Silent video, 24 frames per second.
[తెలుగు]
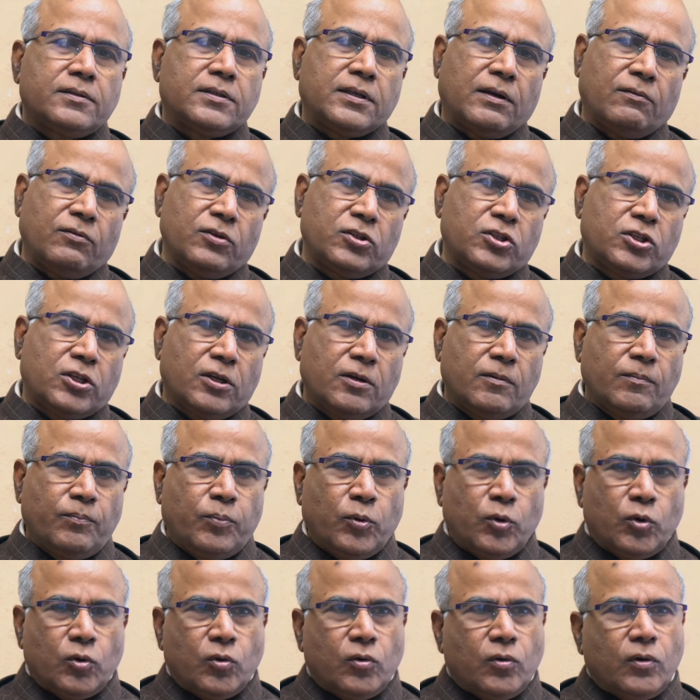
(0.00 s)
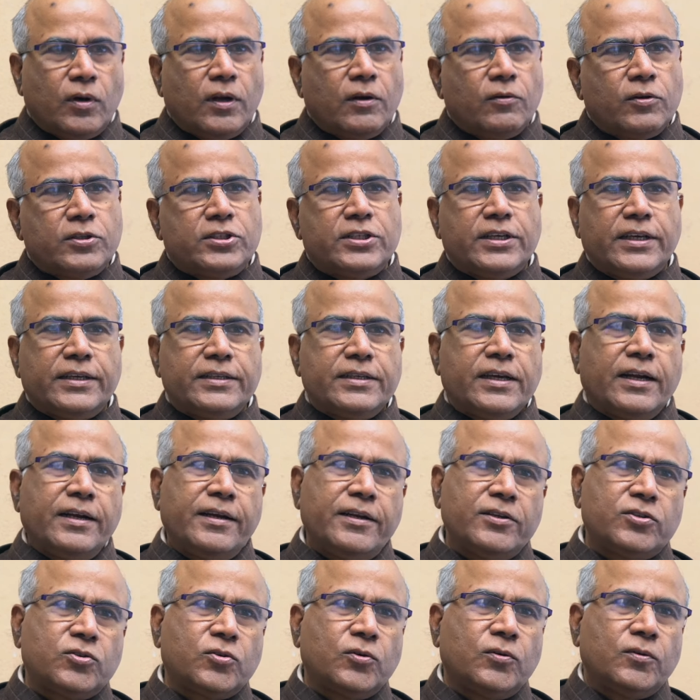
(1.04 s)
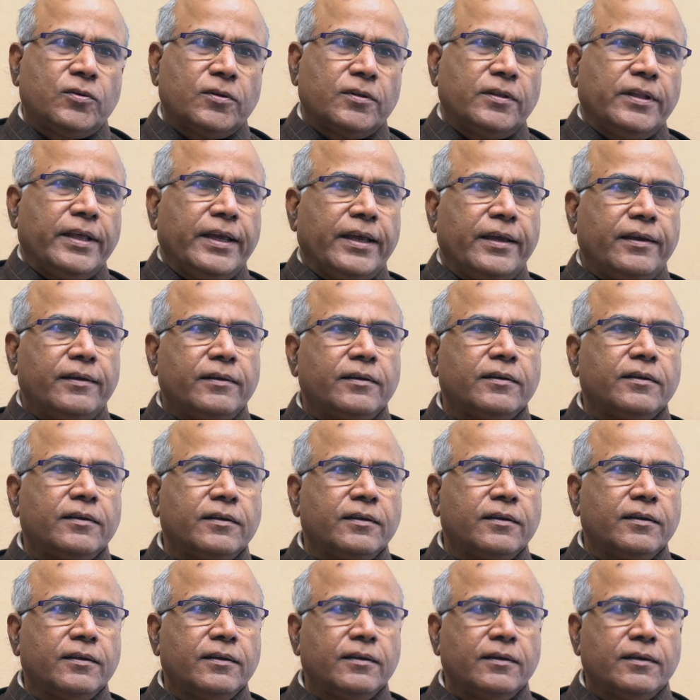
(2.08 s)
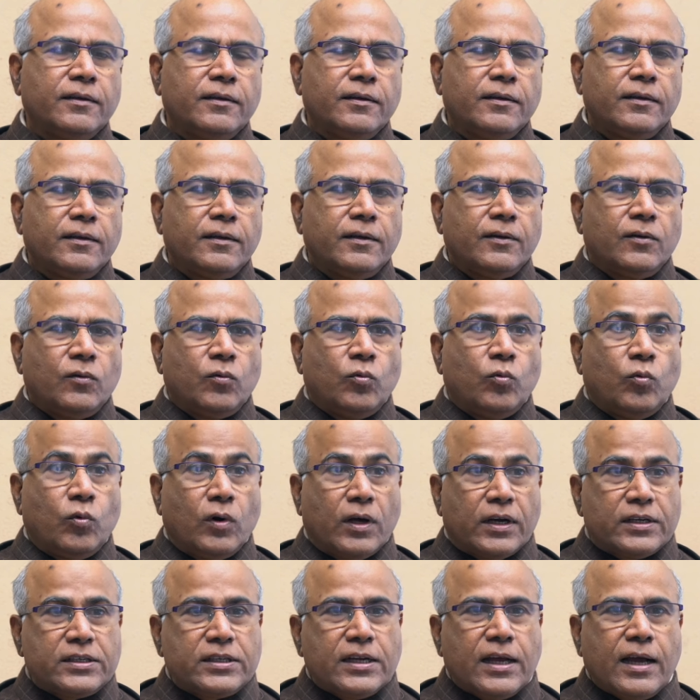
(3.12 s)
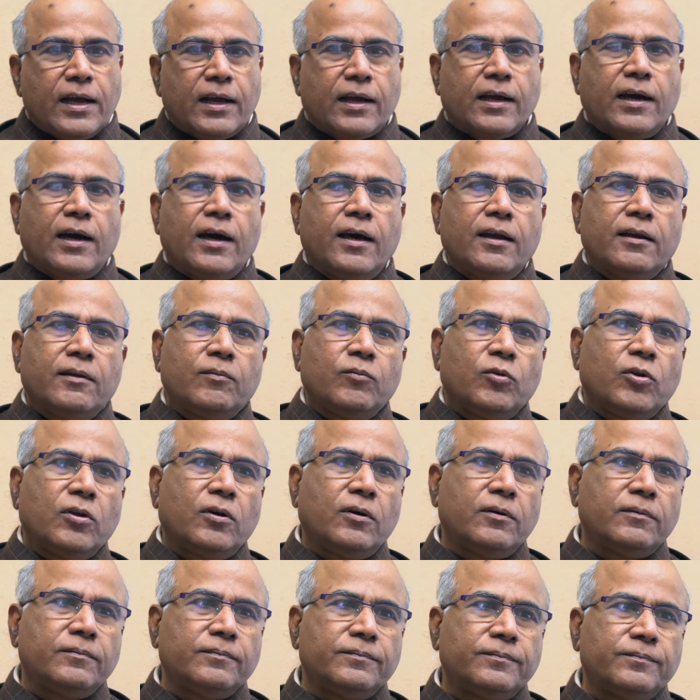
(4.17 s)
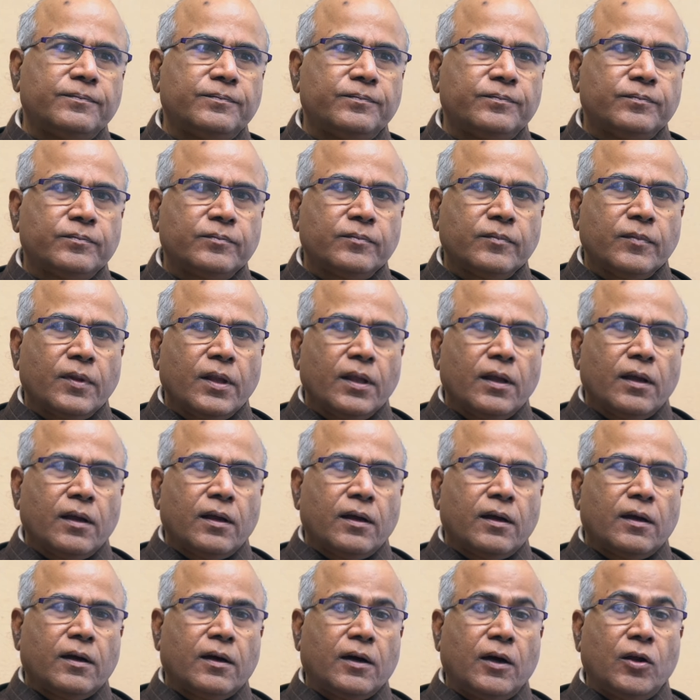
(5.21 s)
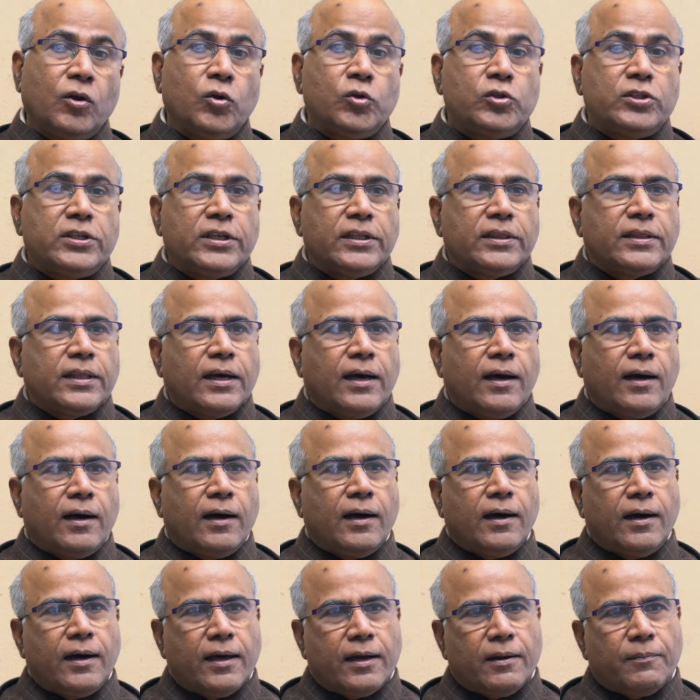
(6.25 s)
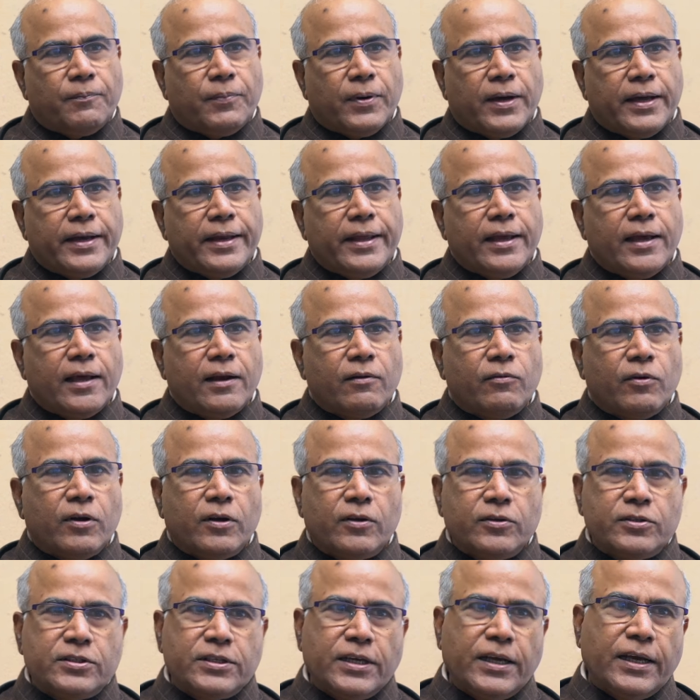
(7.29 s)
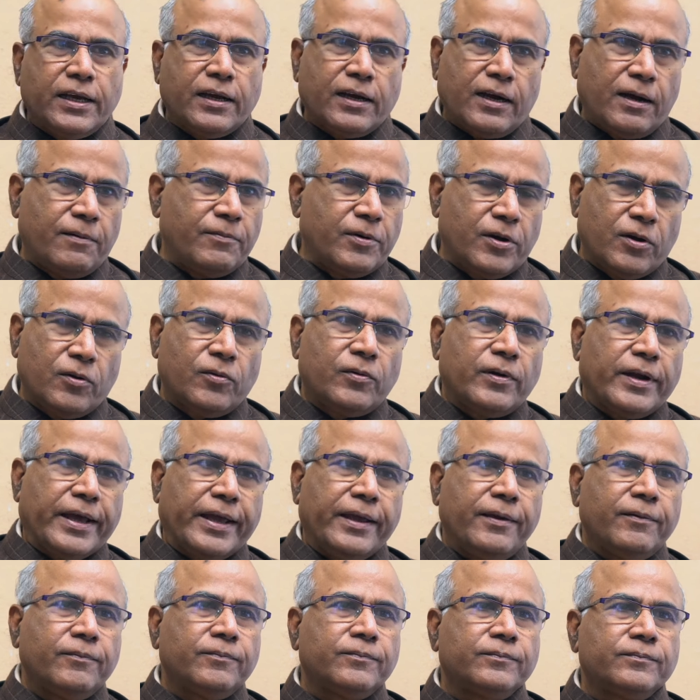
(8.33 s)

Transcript: సంవత్సరం పొడుగున వచ్చే జాండిస్ ఉంటుంది వర్షాకాలంలో కలుషిత ఆహార పానీయాల వల్ల వచ్చే కామెర్లు ఉంటాయి